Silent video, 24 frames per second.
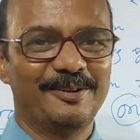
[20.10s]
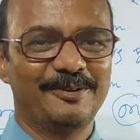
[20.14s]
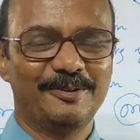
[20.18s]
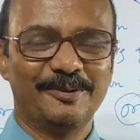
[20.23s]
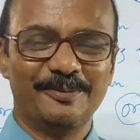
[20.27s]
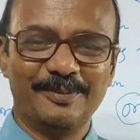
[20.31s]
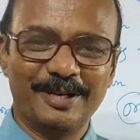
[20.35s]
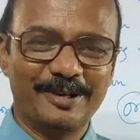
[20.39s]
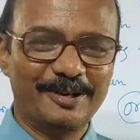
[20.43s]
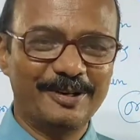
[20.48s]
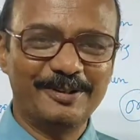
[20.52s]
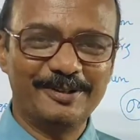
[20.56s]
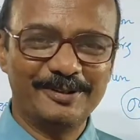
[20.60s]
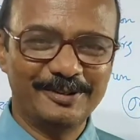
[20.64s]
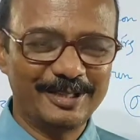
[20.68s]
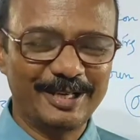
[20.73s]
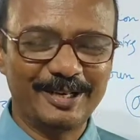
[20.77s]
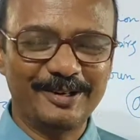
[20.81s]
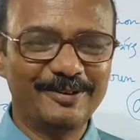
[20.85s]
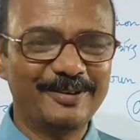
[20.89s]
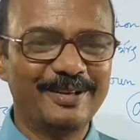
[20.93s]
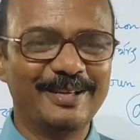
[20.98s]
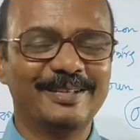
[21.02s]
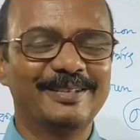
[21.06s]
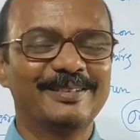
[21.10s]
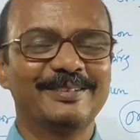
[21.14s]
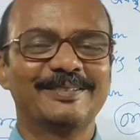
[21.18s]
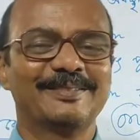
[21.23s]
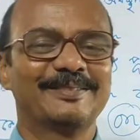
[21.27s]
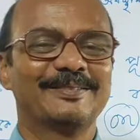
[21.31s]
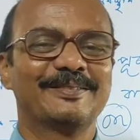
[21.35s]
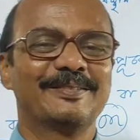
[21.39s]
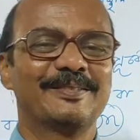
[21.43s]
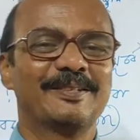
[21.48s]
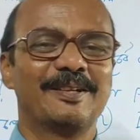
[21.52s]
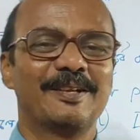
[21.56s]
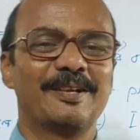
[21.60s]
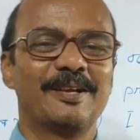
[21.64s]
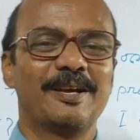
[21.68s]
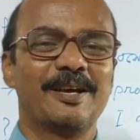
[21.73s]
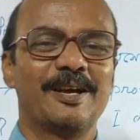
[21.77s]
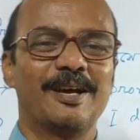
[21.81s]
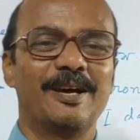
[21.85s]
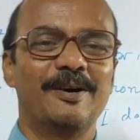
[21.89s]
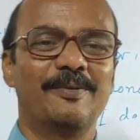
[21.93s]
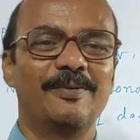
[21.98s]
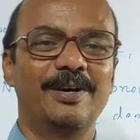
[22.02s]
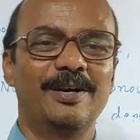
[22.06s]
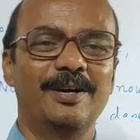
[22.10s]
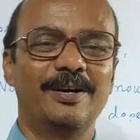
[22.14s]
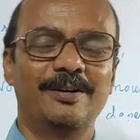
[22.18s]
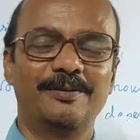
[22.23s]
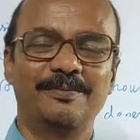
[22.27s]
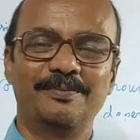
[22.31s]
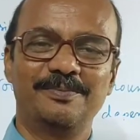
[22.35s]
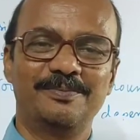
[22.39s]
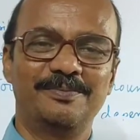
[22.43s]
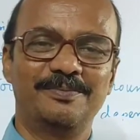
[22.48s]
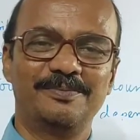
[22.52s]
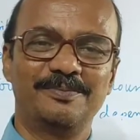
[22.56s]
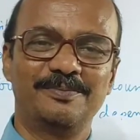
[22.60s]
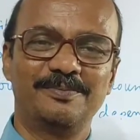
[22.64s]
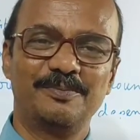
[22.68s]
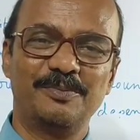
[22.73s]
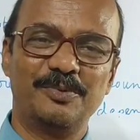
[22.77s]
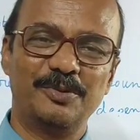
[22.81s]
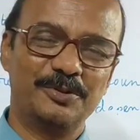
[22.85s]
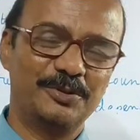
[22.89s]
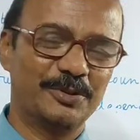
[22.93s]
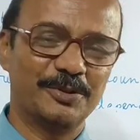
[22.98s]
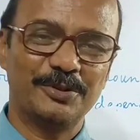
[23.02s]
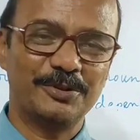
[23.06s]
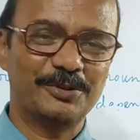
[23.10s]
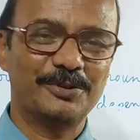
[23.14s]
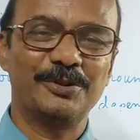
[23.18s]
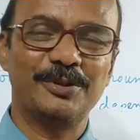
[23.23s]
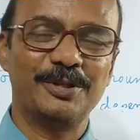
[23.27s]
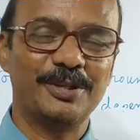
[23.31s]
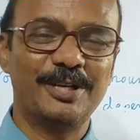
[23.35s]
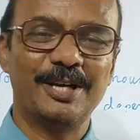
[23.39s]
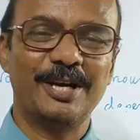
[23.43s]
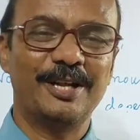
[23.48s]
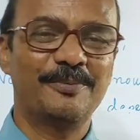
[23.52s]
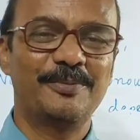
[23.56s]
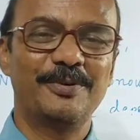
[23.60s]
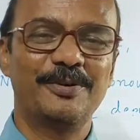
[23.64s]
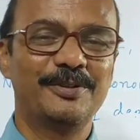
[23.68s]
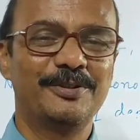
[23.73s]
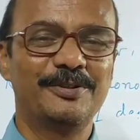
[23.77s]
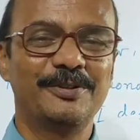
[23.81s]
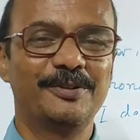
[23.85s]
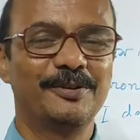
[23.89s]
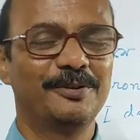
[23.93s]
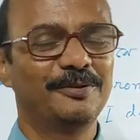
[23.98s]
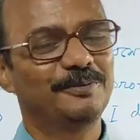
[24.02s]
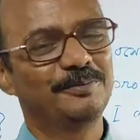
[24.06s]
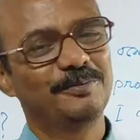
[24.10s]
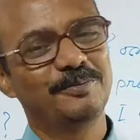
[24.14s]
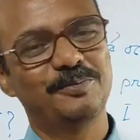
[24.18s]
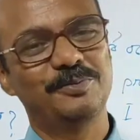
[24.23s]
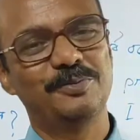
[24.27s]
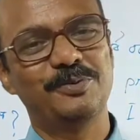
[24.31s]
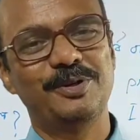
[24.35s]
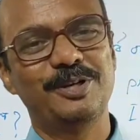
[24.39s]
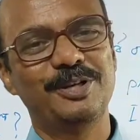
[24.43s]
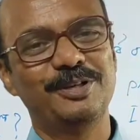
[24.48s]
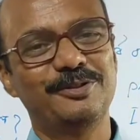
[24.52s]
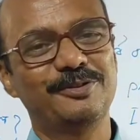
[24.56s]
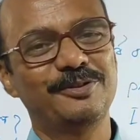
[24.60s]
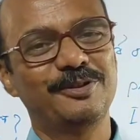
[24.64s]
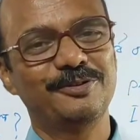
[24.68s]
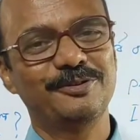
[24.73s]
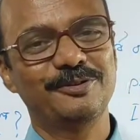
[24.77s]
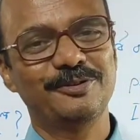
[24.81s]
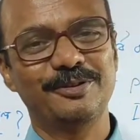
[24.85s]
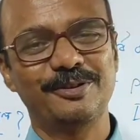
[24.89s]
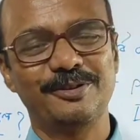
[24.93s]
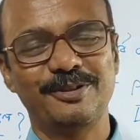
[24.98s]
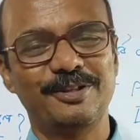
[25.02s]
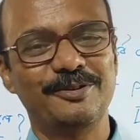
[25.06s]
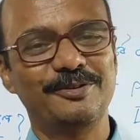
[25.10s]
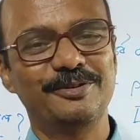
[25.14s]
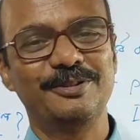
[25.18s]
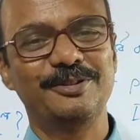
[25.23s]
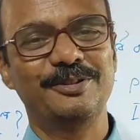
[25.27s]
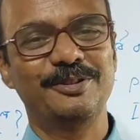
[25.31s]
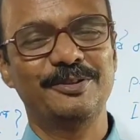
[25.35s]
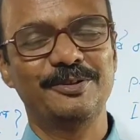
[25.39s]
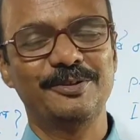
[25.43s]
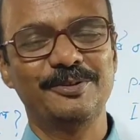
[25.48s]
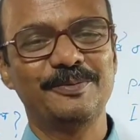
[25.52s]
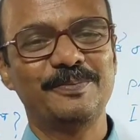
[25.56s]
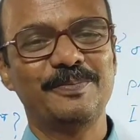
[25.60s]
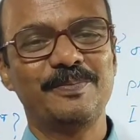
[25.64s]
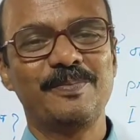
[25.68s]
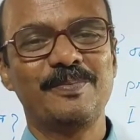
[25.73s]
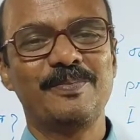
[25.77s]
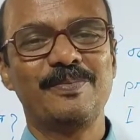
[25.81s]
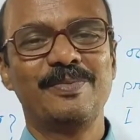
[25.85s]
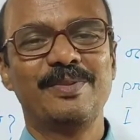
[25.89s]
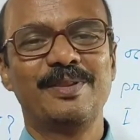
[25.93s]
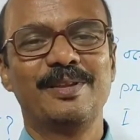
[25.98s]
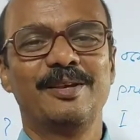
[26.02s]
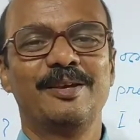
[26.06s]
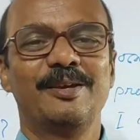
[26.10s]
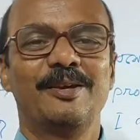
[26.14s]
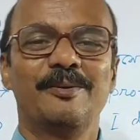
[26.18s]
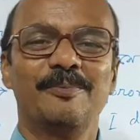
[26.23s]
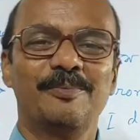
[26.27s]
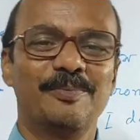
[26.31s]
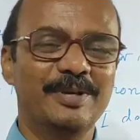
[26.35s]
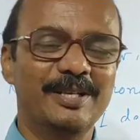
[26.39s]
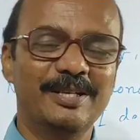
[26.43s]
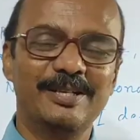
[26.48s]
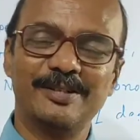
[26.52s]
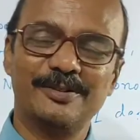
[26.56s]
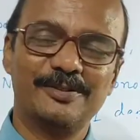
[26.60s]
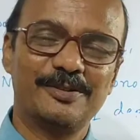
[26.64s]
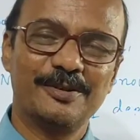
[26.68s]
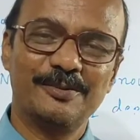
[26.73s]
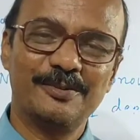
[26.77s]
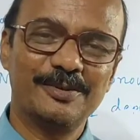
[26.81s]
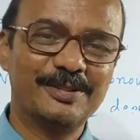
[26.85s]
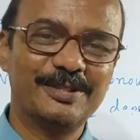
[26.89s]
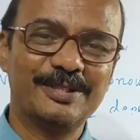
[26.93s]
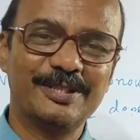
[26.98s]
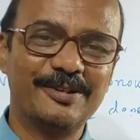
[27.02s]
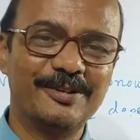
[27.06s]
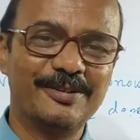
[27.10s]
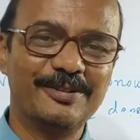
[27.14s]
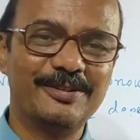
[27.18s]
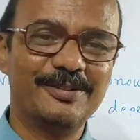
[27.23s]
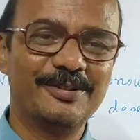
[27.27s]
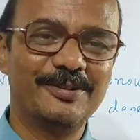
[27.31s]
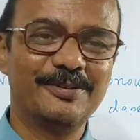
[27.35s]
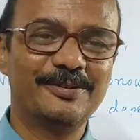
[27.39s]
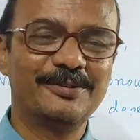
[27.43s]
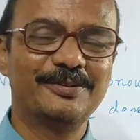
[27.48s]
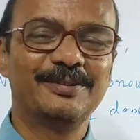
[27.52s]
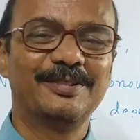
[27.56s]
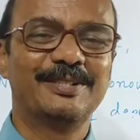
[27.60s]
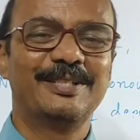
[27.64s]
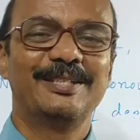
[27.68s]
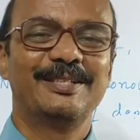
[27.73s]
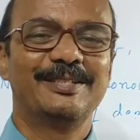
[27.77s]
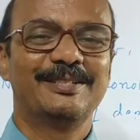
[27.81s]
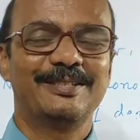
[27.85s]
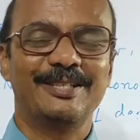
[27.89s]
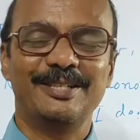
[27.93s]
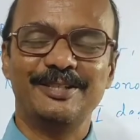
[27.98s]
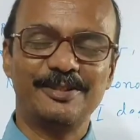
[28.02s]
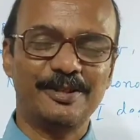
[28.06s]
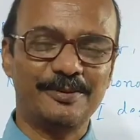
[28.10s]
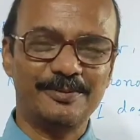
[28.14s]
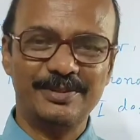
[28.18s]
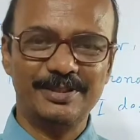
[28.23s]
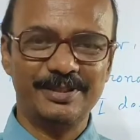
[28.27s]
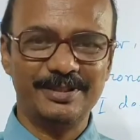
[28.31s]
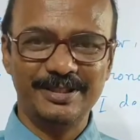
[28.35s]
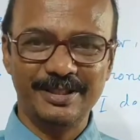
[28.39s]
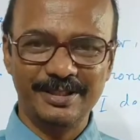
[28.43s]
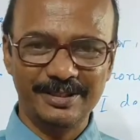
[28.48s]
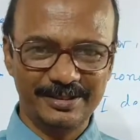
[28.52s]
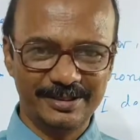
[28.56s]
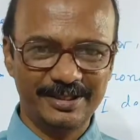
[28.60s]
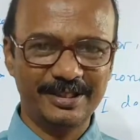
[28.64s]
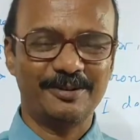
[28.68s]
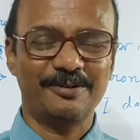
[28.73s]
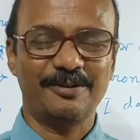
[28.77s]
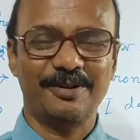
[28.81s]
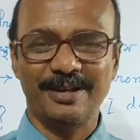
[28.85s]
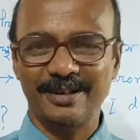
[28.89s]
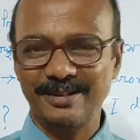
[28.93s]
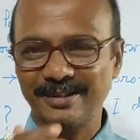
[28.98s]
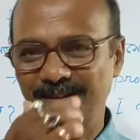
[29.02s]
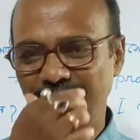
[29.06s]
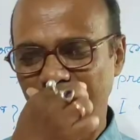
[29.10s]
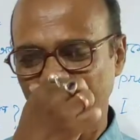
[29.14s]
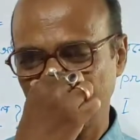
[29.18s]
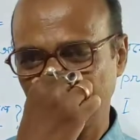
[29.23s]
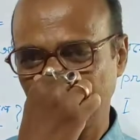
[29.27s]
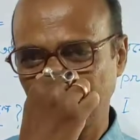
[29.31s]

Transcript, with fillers: তোমরা হয়তো জানো না আমার প্রচণ্ড শরীর খারাপ হয়েছিল বুকের যন্ত্রণা হচ্ছিল পেটের সমস্যা হয়েছিল সেসব চিকিৎসা করাতে